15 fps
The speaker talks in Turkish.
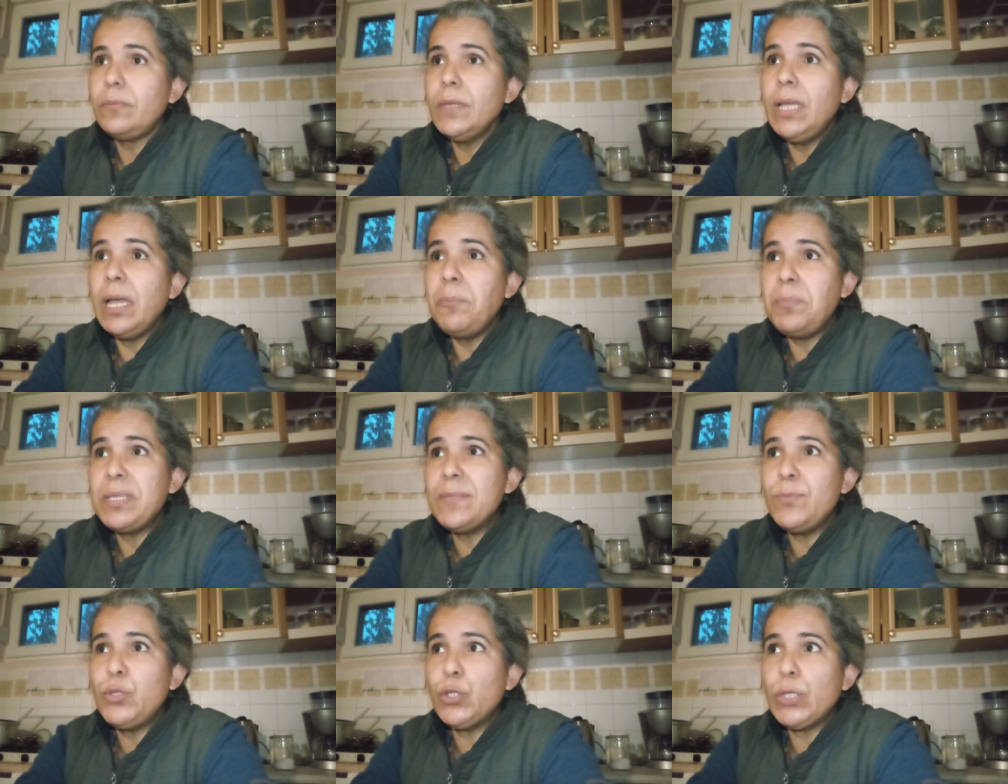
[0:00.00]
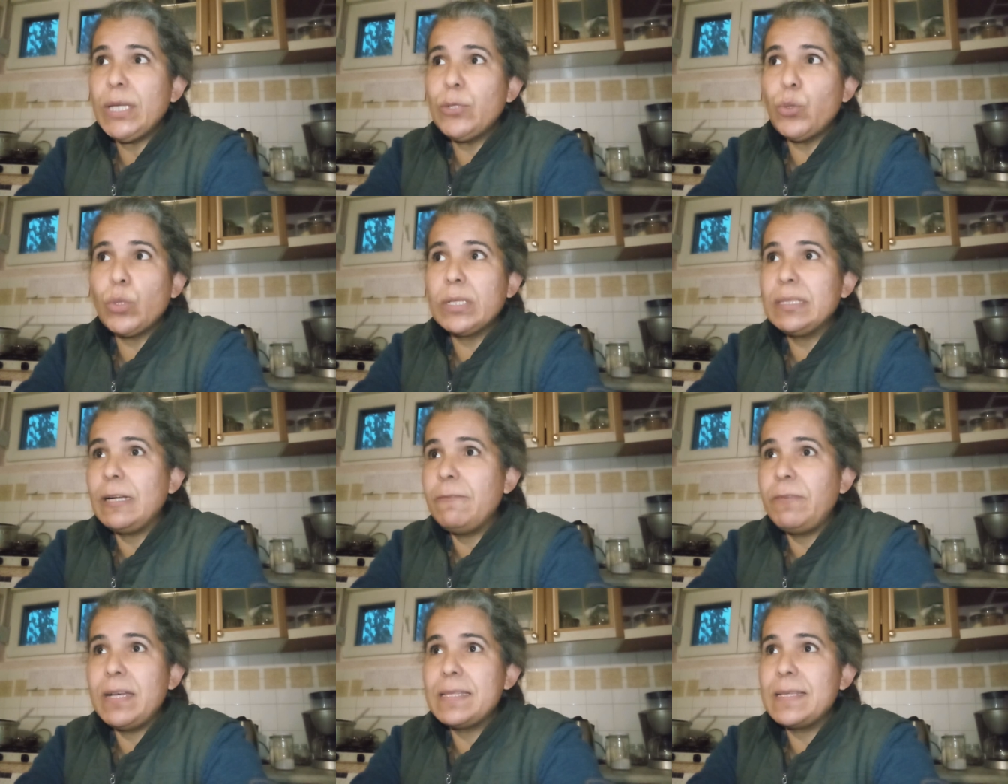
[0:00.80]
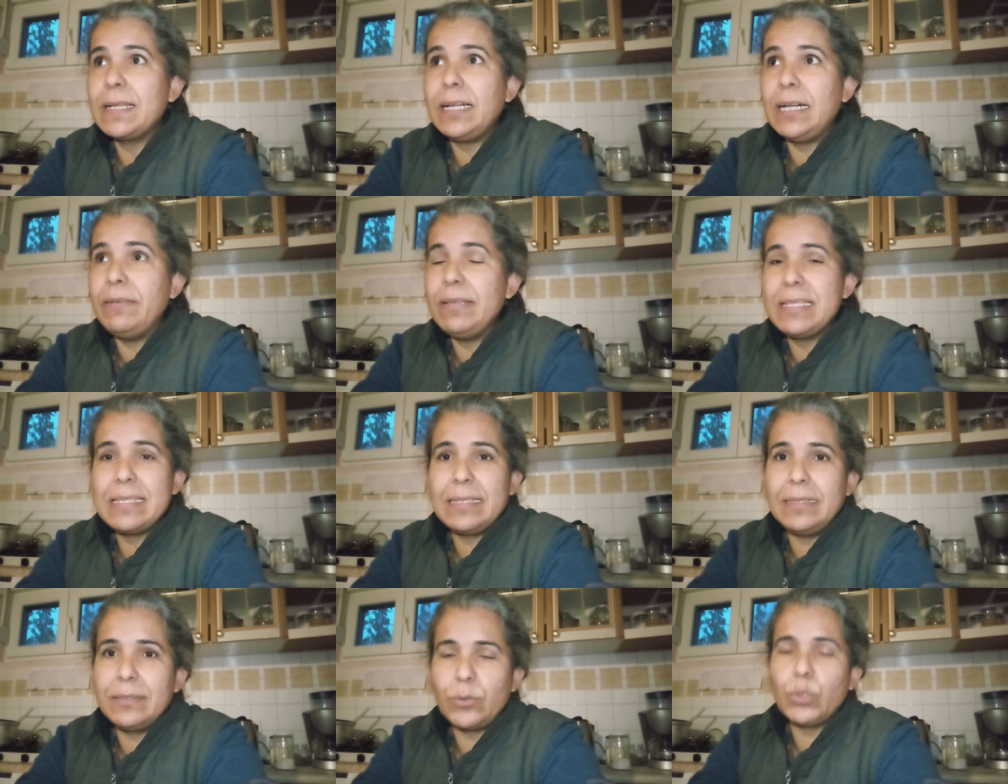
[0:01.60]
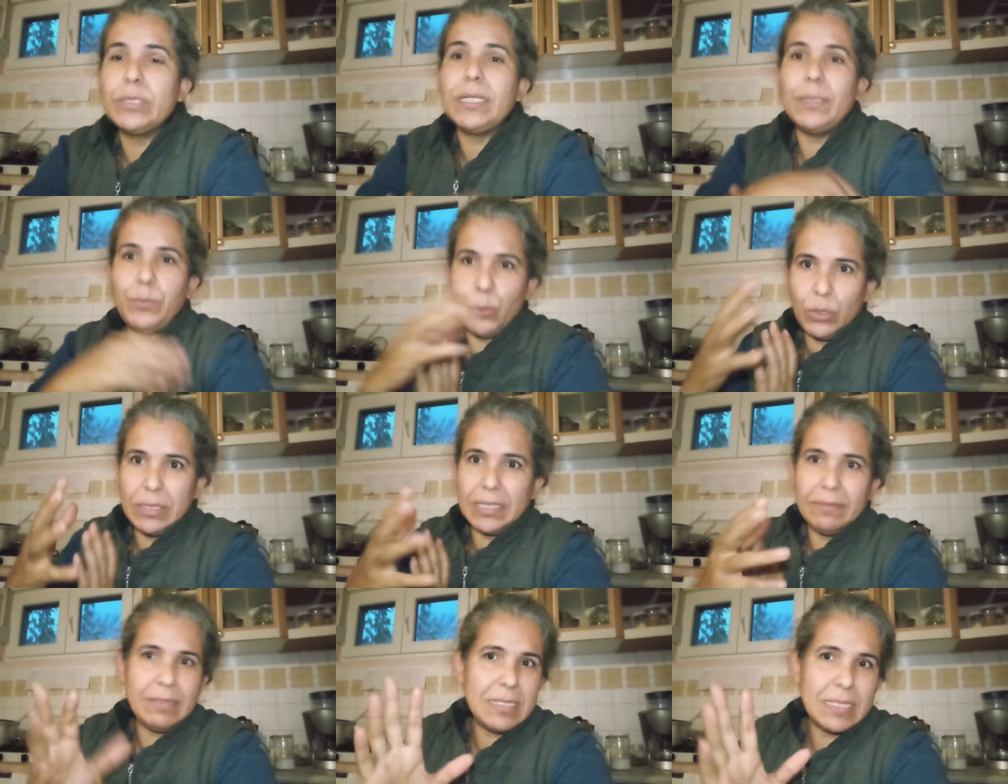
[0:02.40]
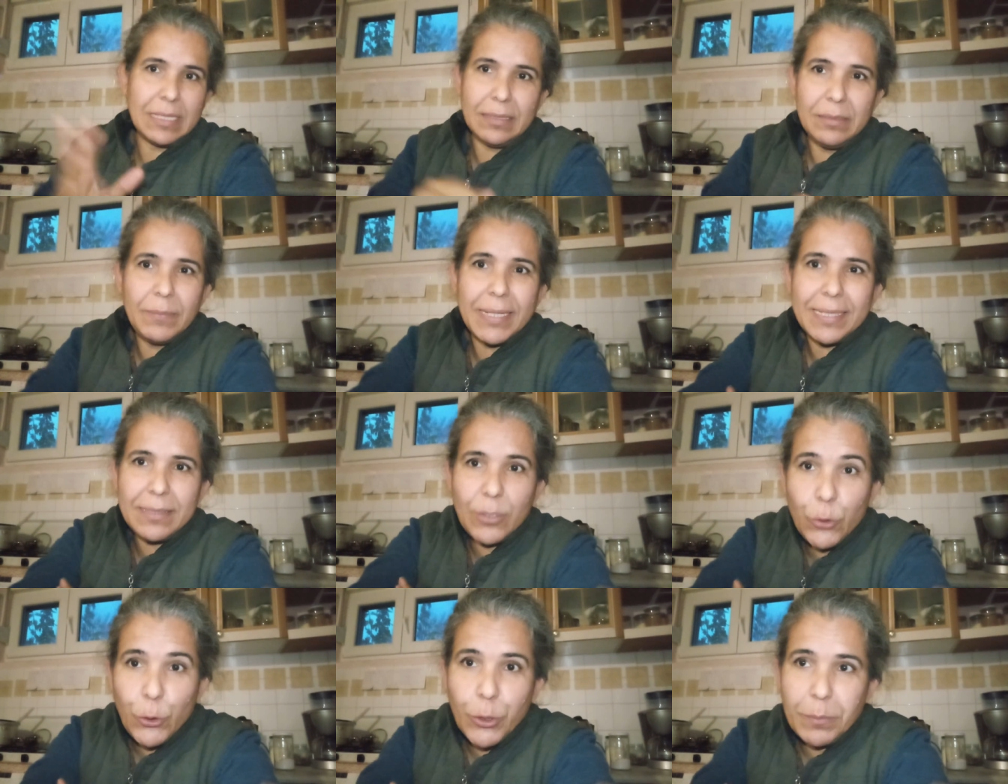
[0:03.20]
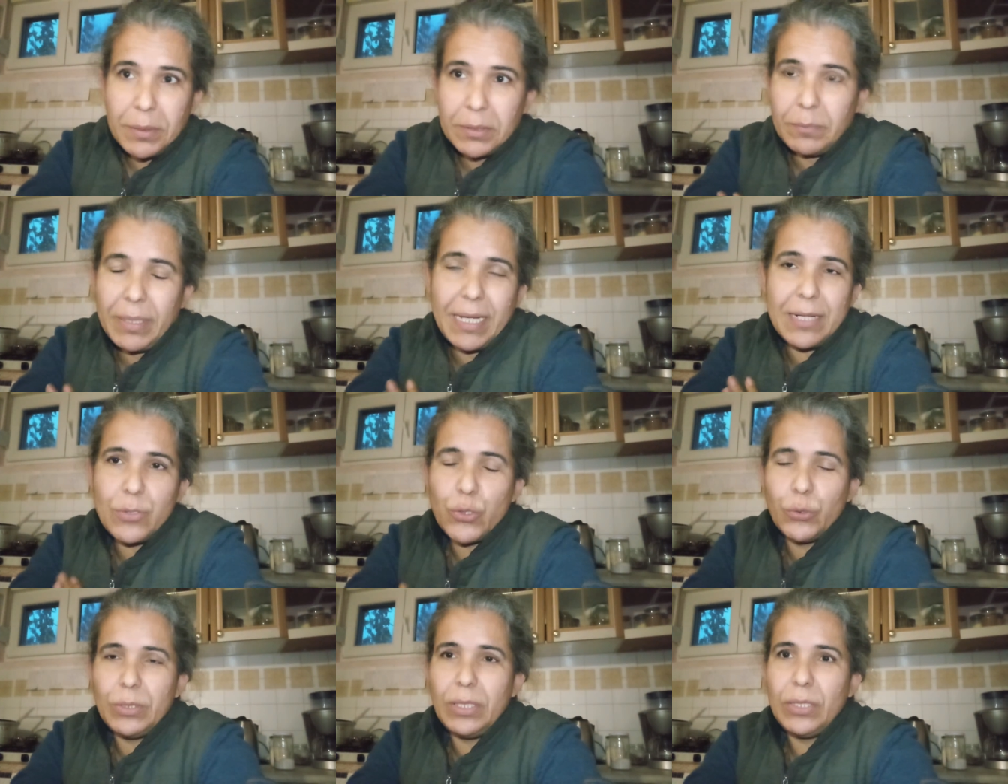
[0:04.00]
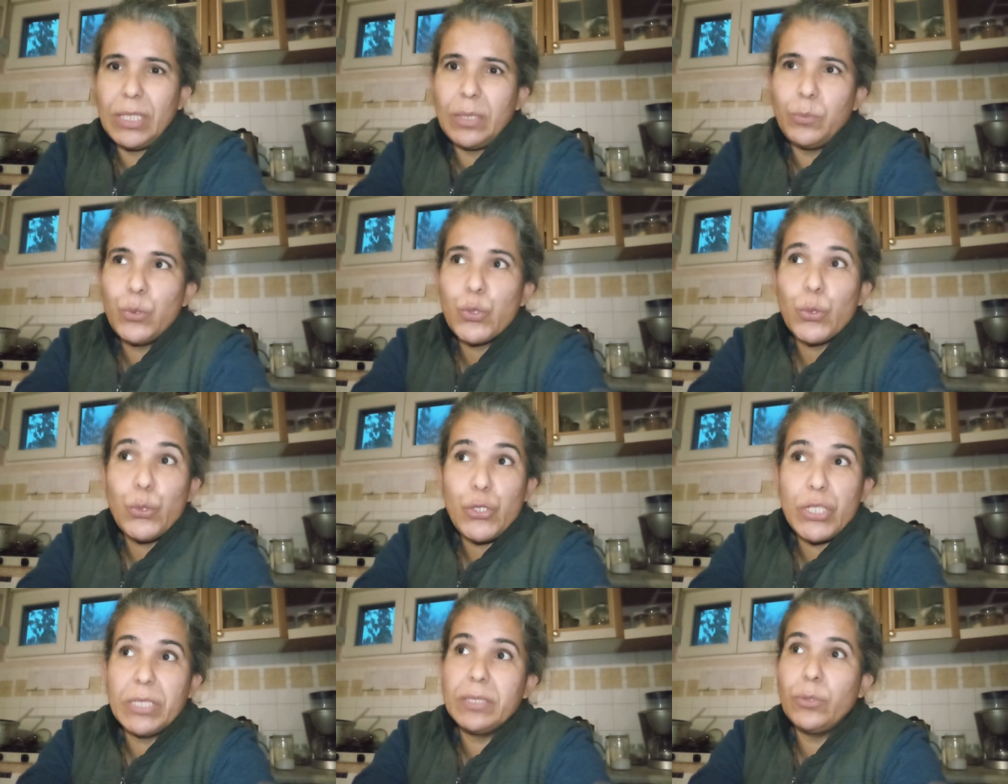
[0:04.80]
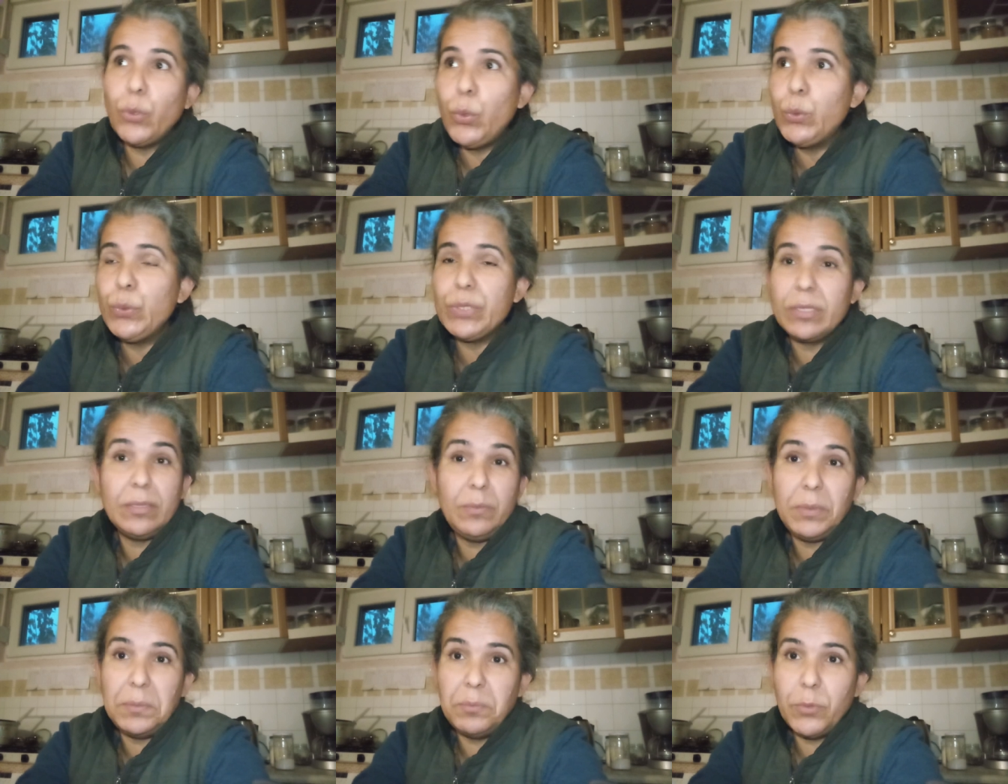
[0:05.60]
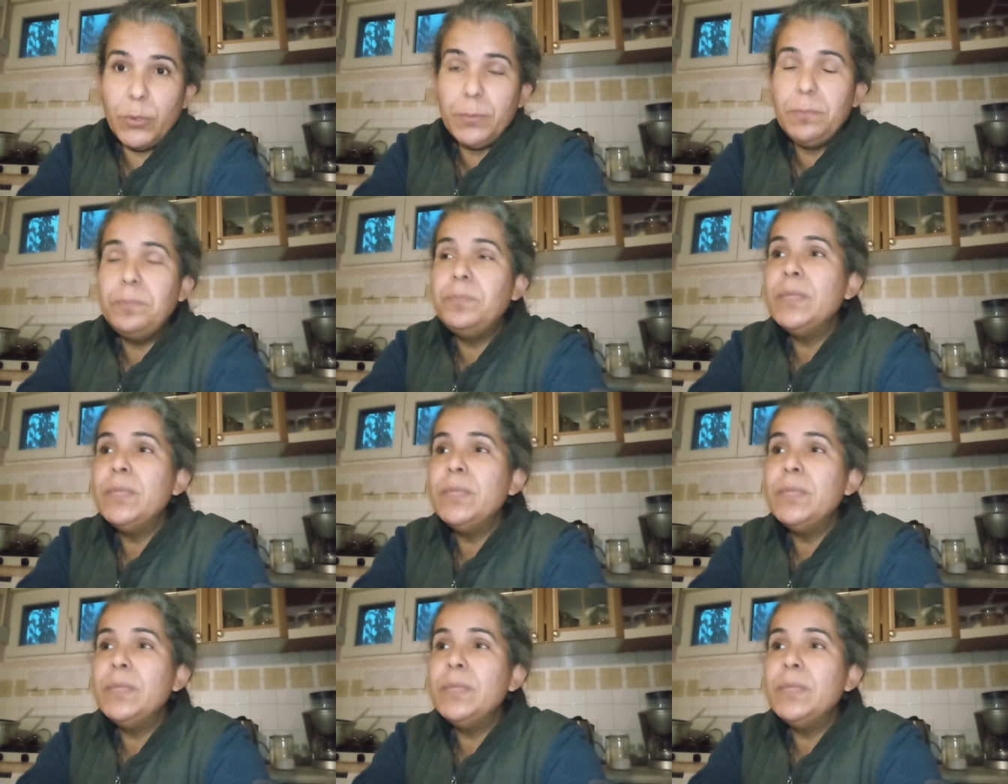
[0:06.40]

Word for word: Hani bizim Türkiye'de o kadar fazla kahve standı, o kadar büyük kahve standı ben görmedim. Eğer son ilk iki buçuk üç yılda olduysa da bilmiyorum.